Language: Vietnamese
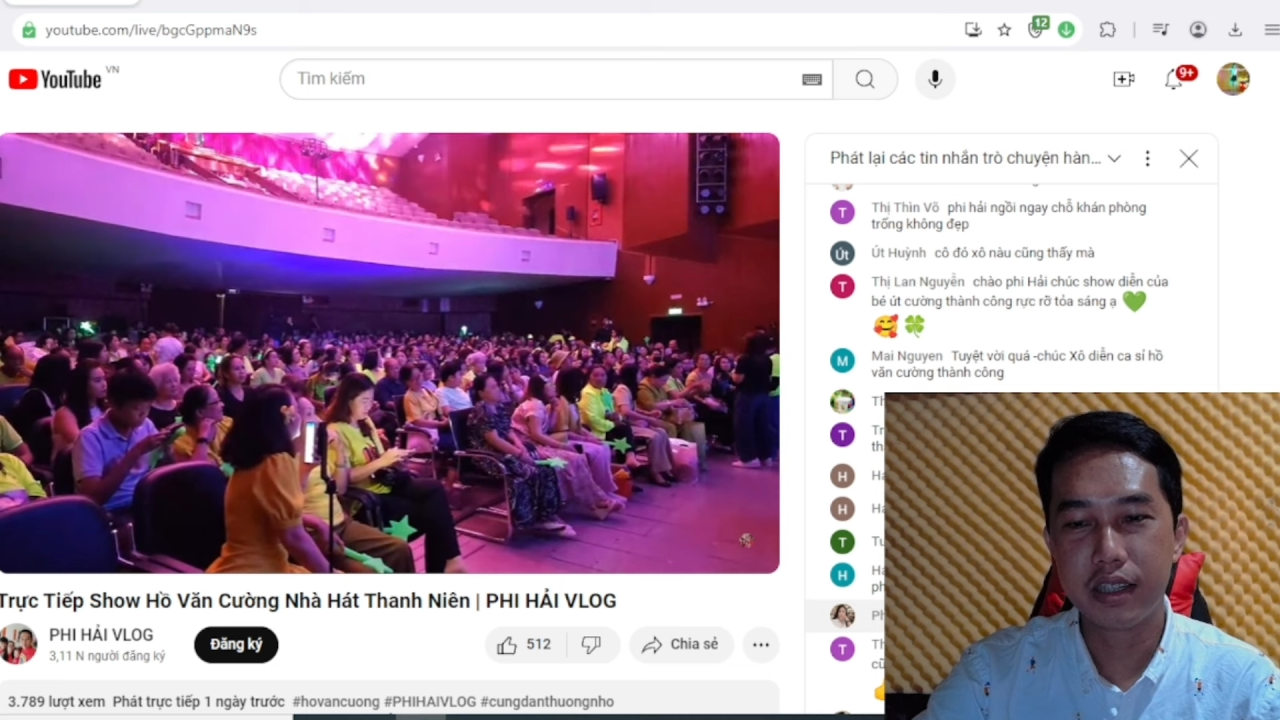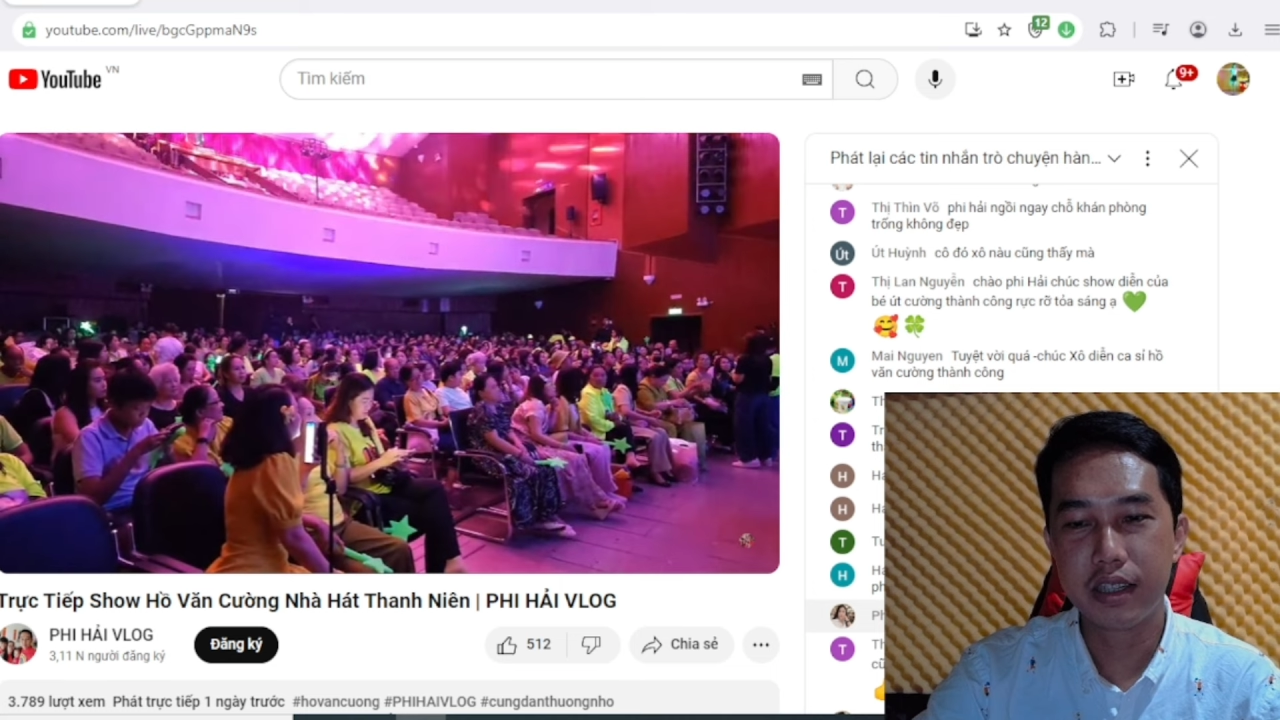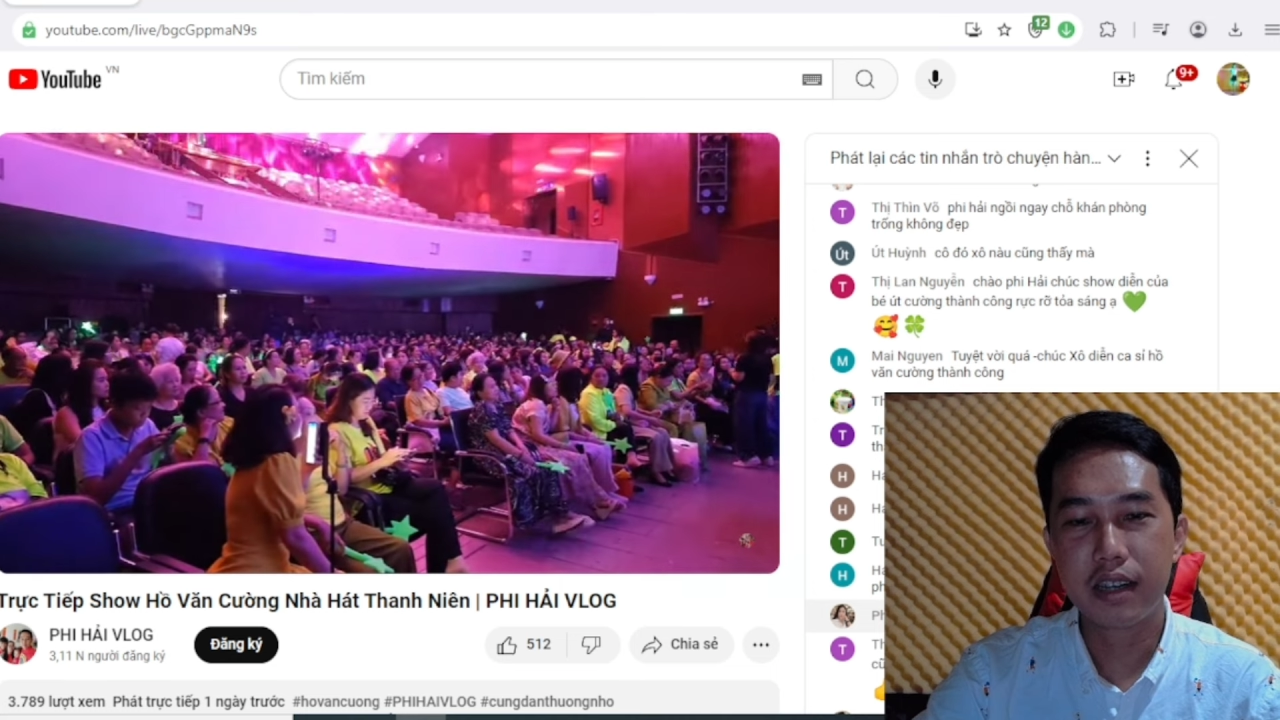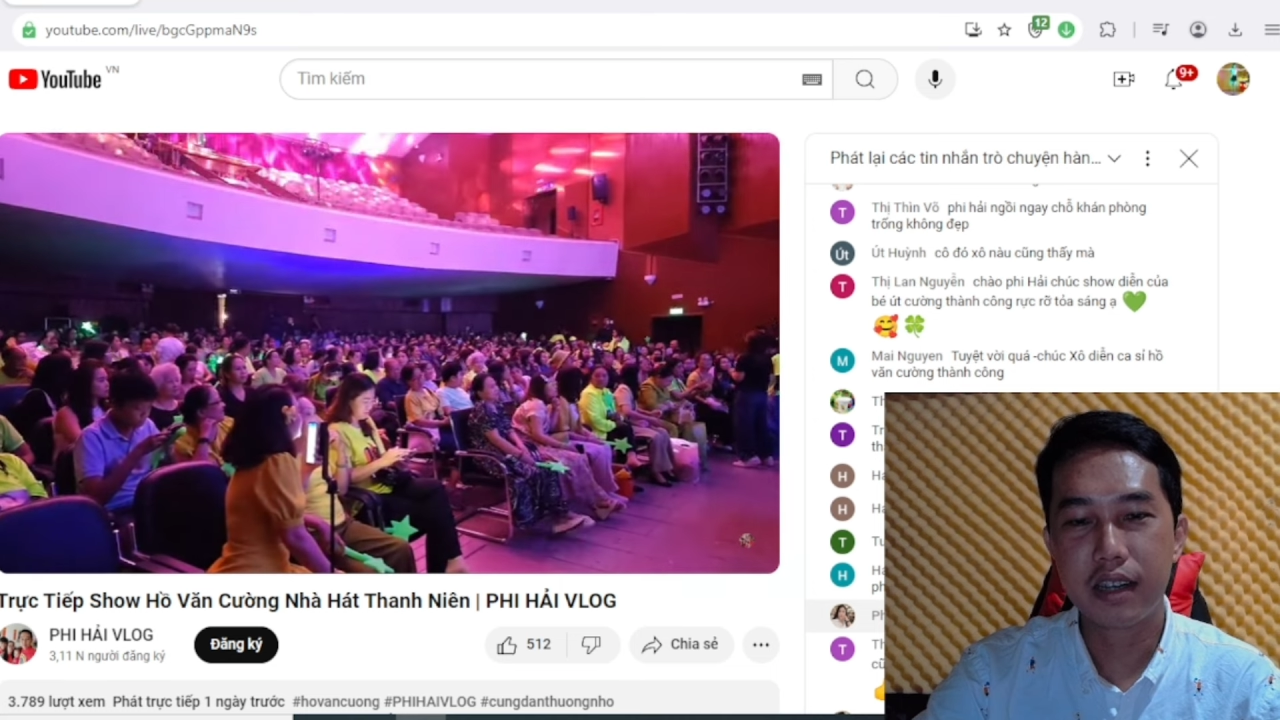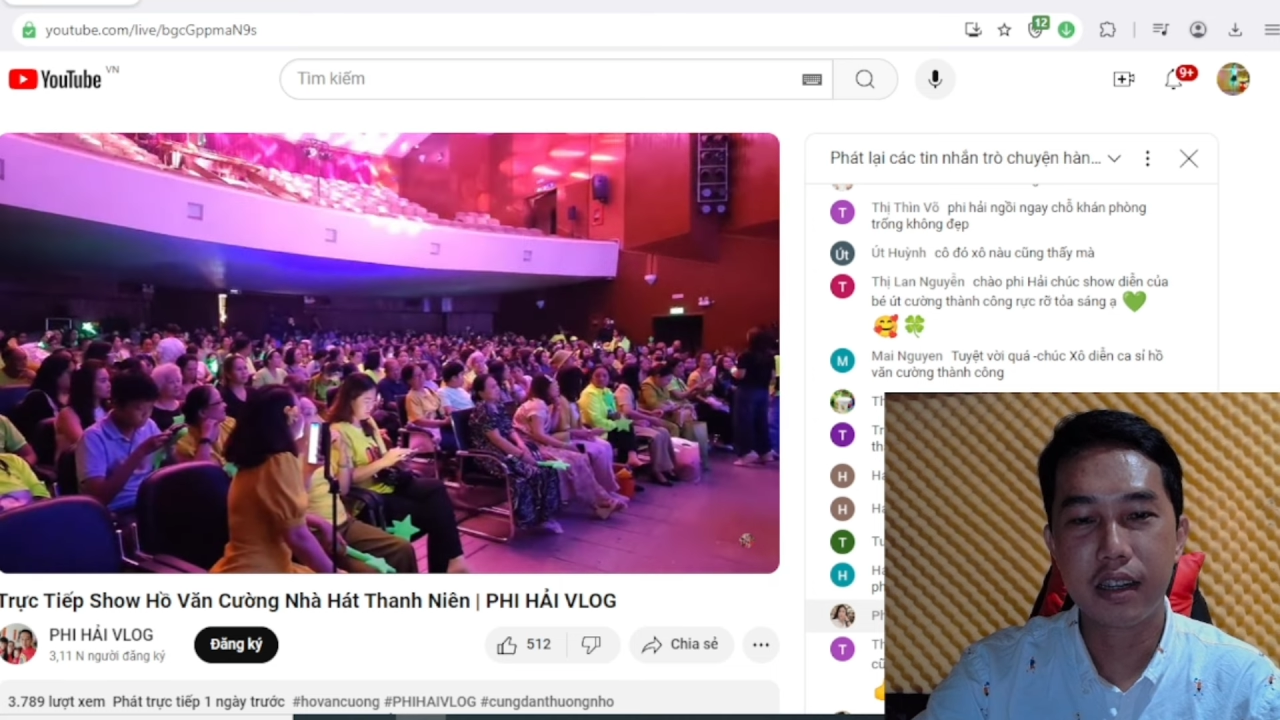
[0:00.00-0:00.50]

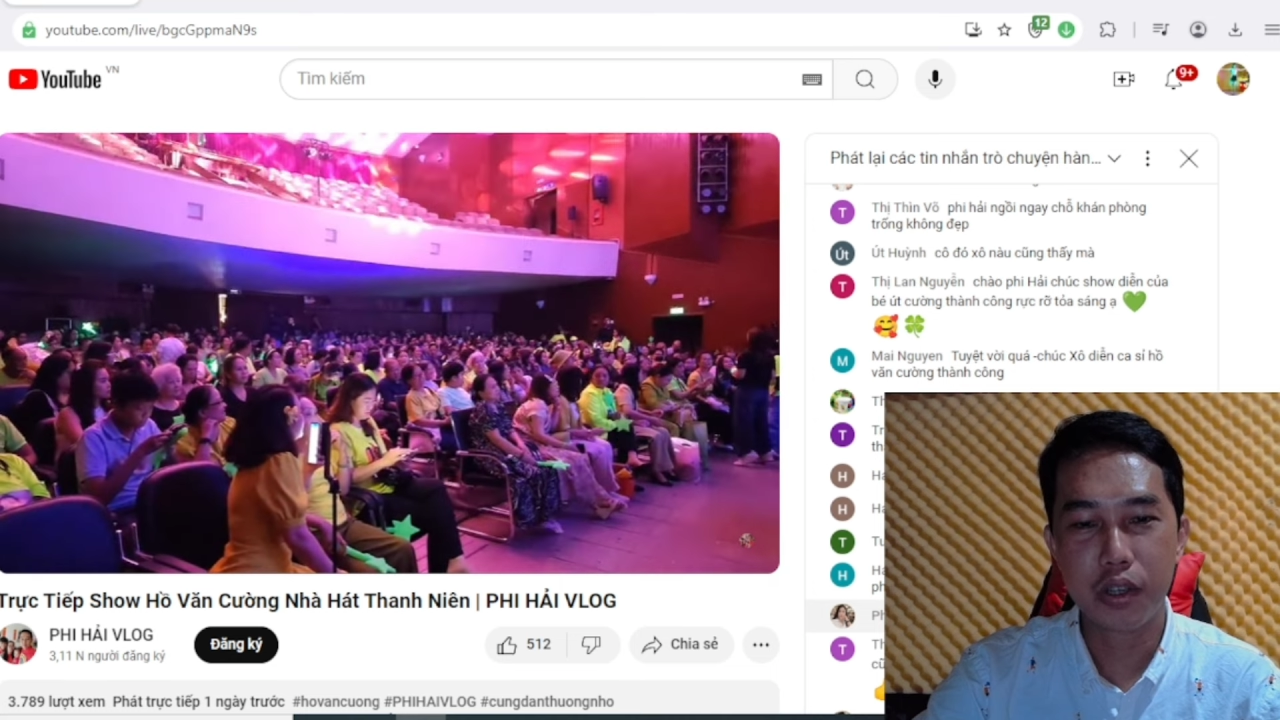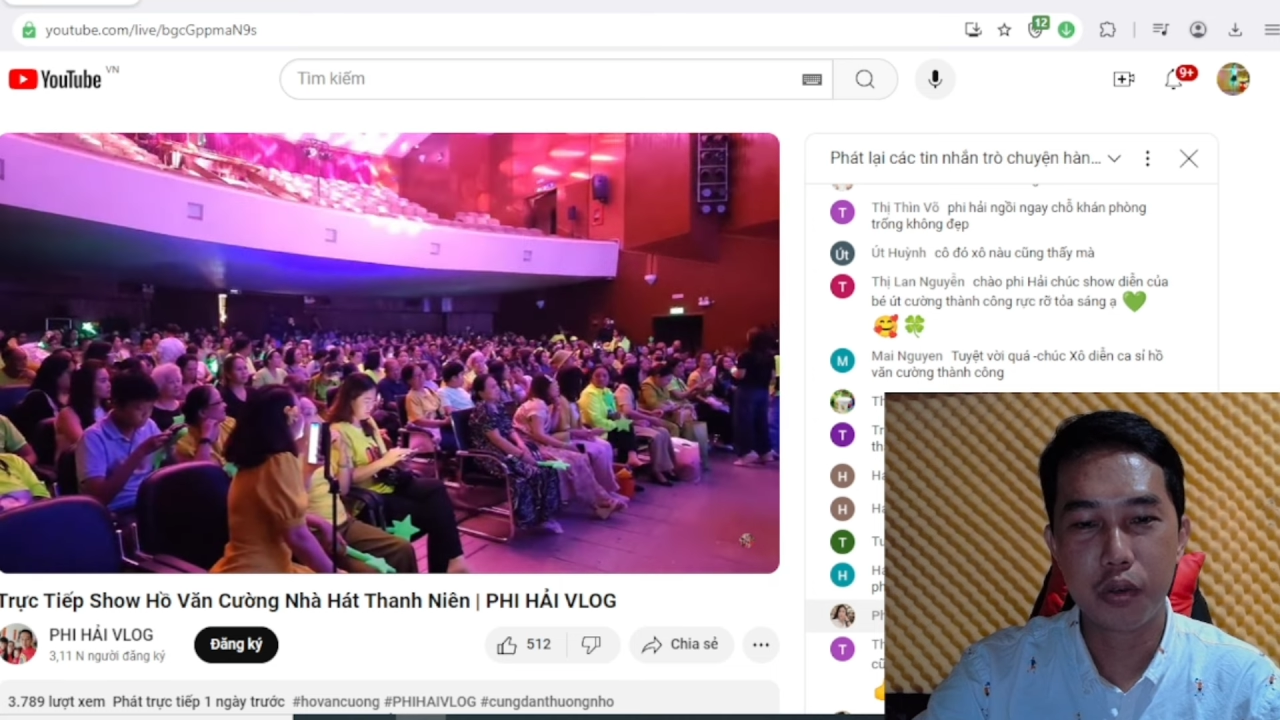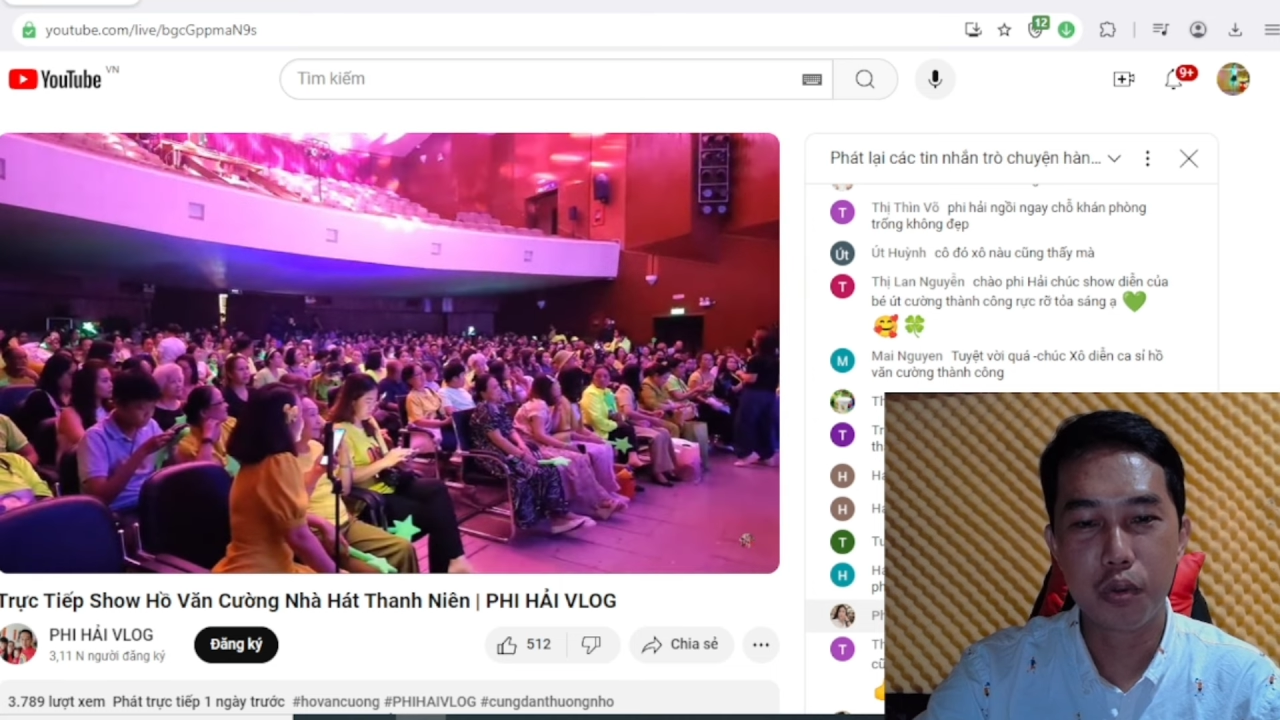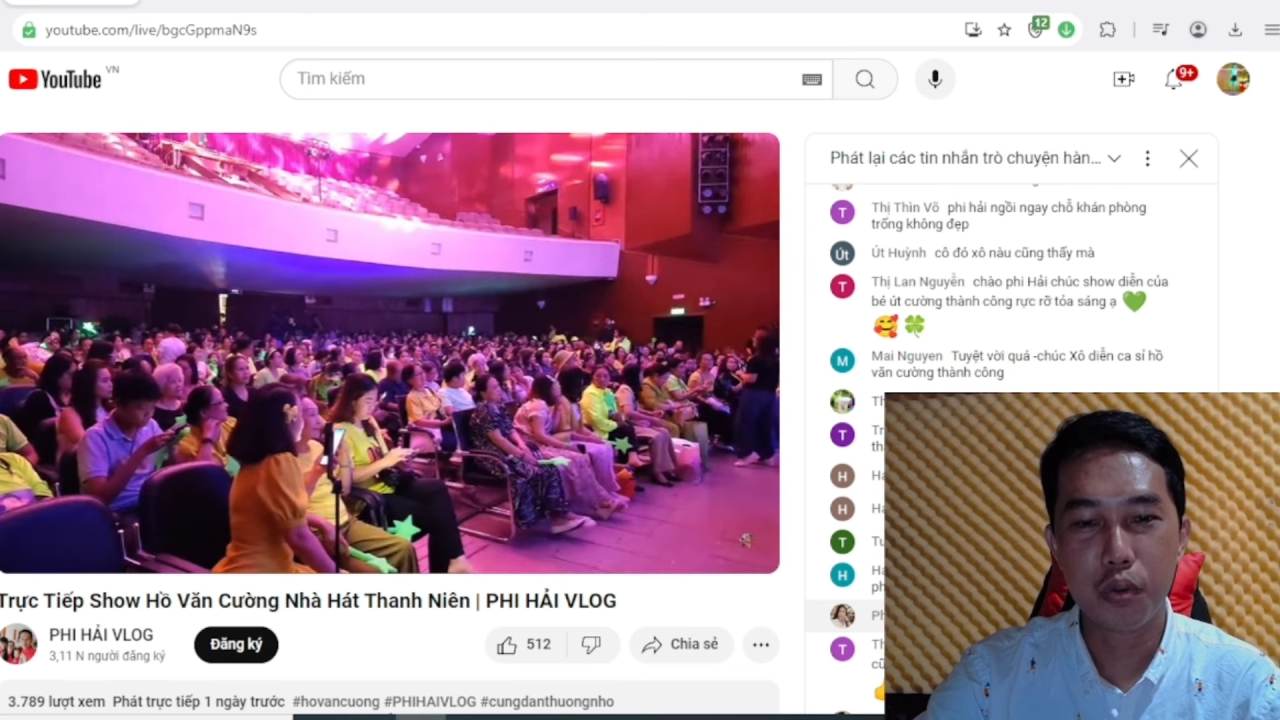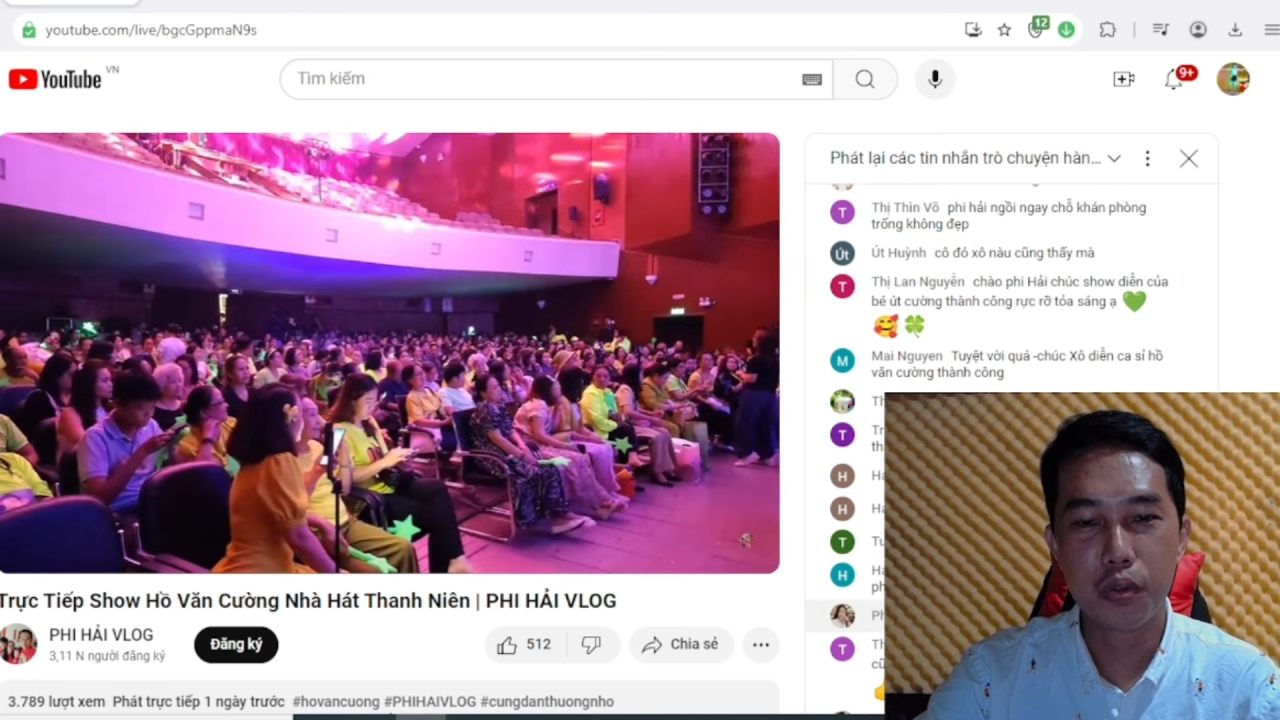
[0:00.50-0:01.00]
khác rồi nhiều cô